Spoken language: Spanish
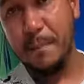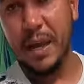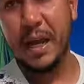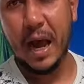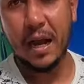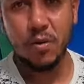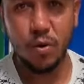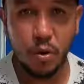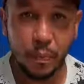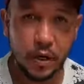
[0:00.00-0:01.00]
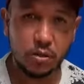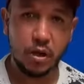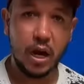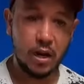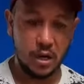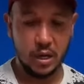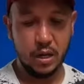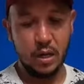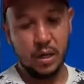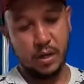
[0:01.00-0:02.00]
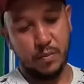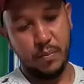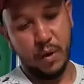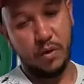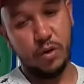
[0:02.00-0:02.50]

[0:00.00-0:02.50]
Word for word: a mi cálculo personal, pero